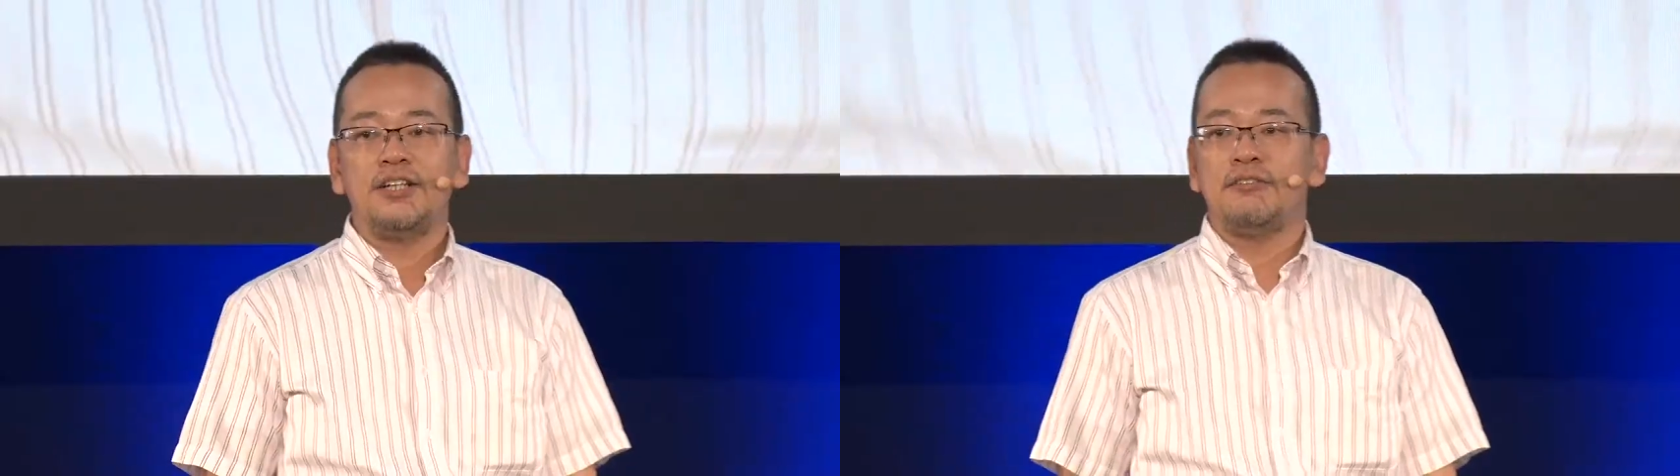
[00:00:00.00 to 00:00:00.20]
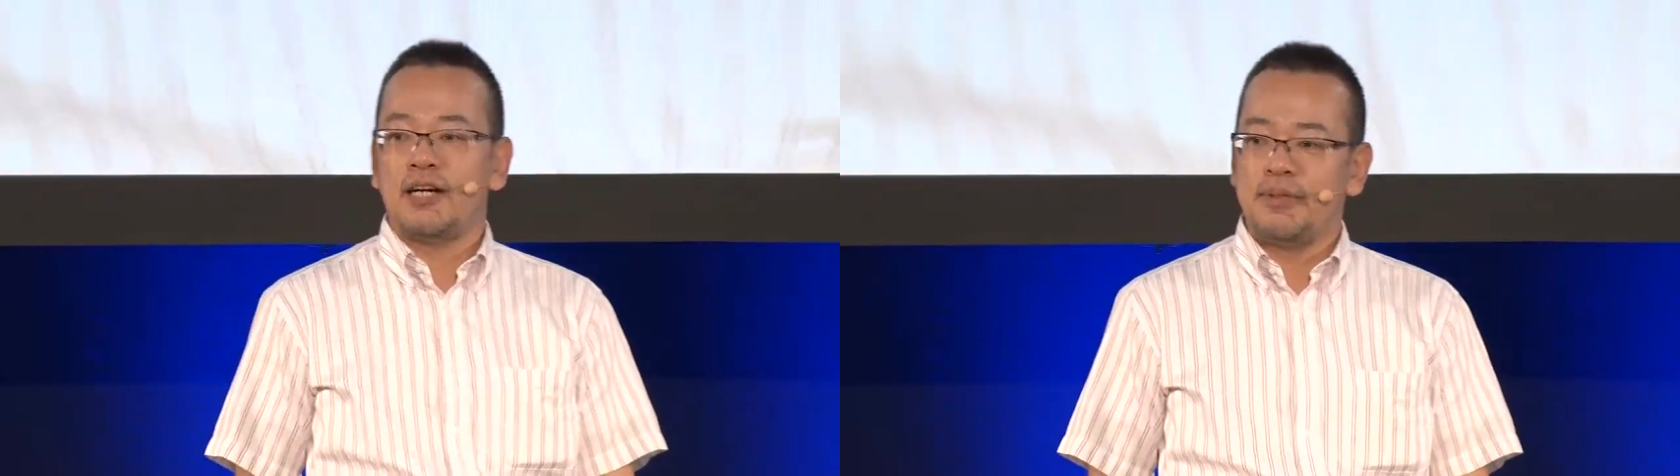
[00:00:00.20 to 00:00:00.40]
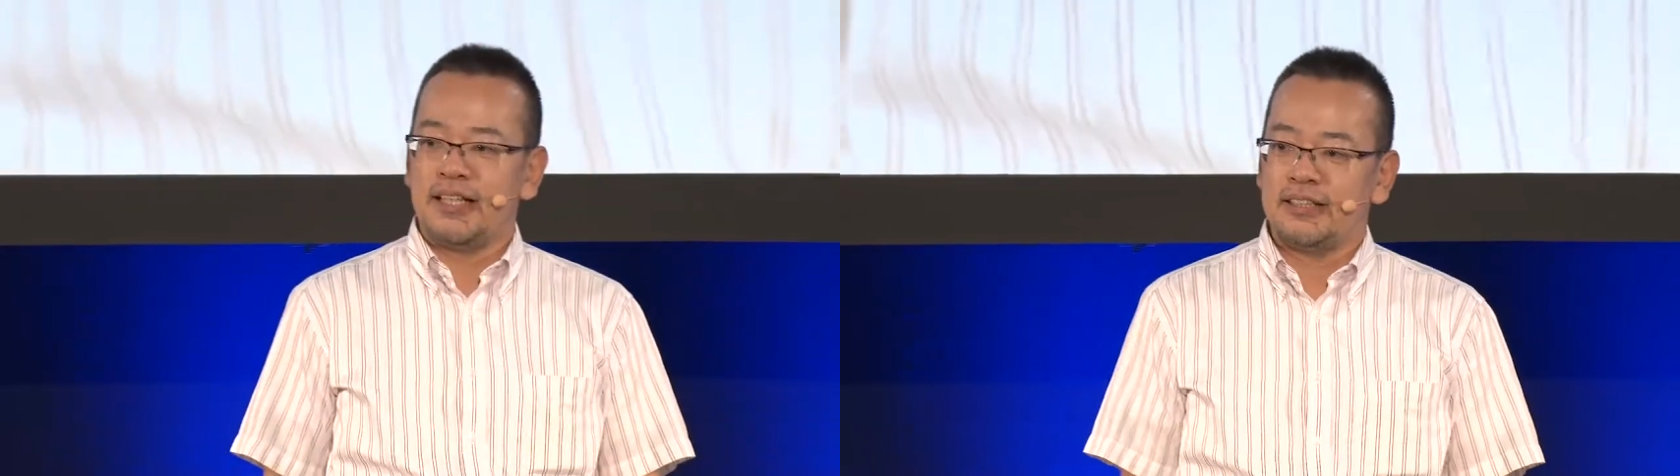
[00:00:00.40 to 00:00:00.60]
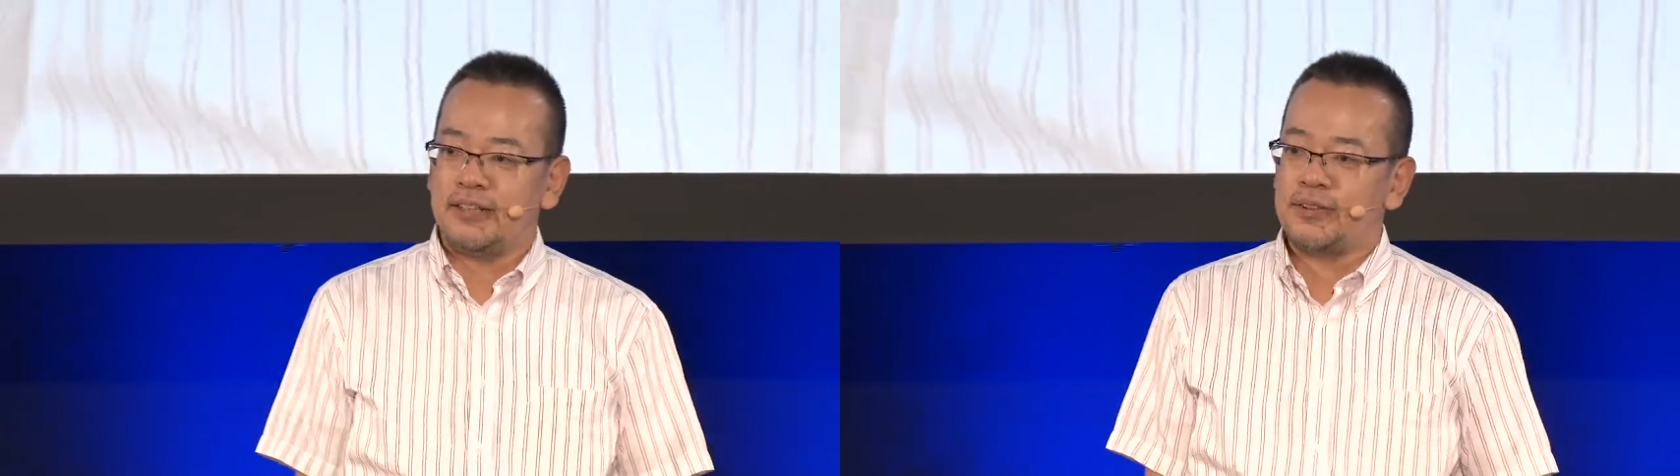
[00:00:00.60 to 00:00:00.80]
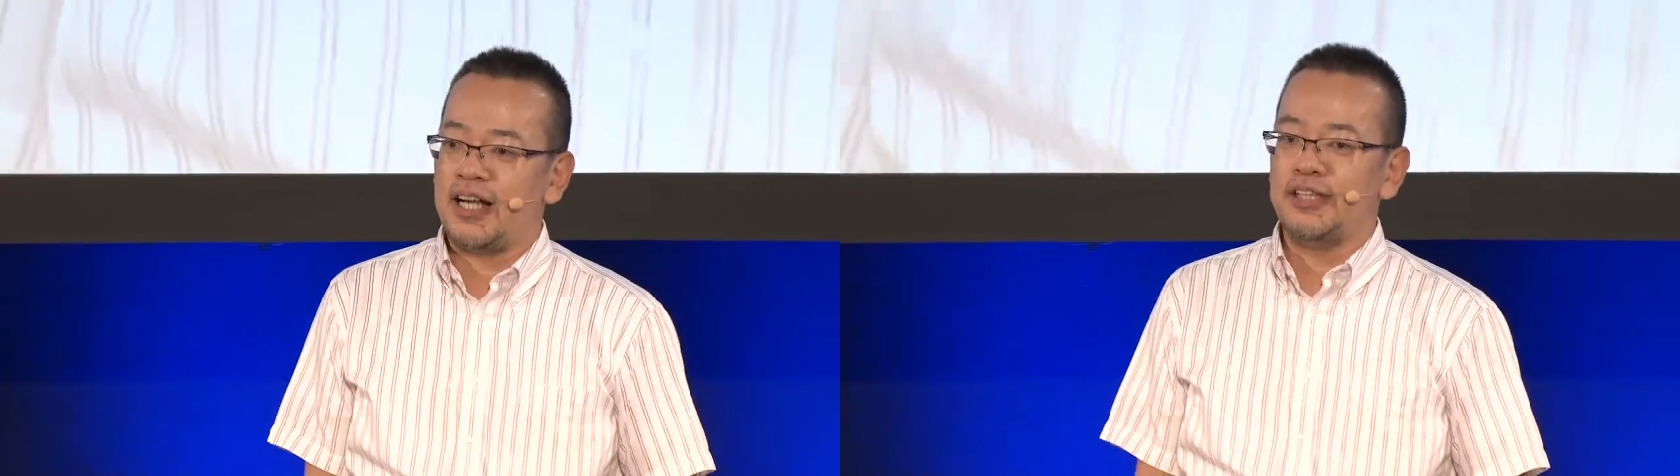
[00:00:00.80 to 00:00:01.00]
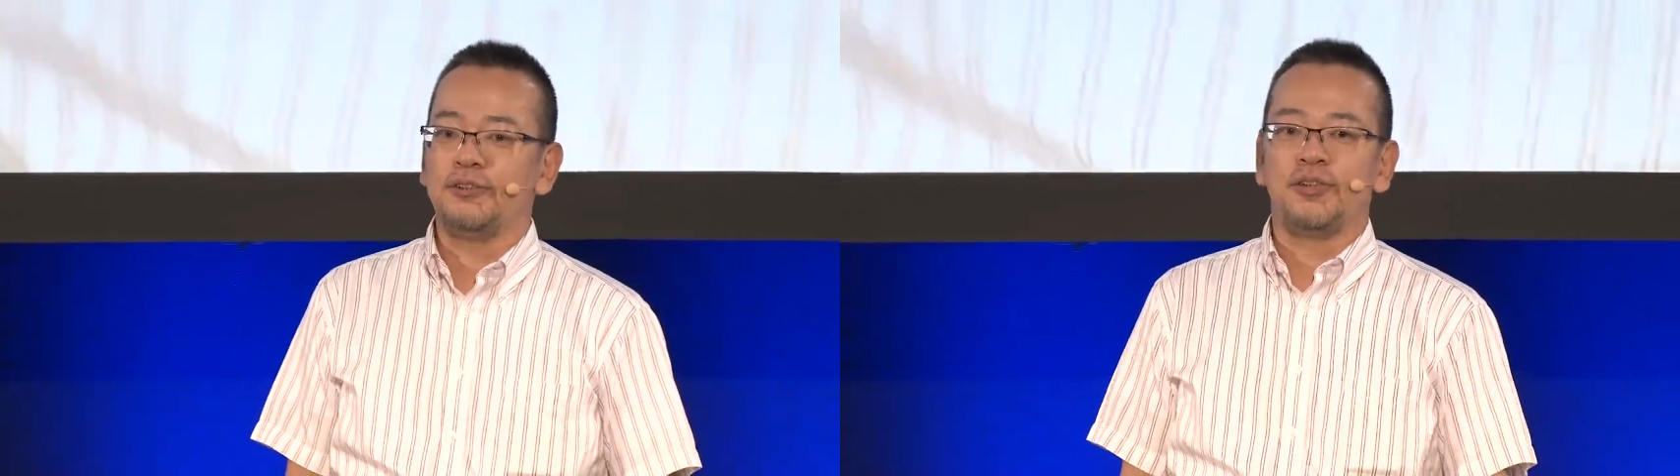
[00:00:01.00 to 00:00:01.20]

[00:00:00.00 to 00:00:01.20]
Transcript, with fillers: るいは見方を変える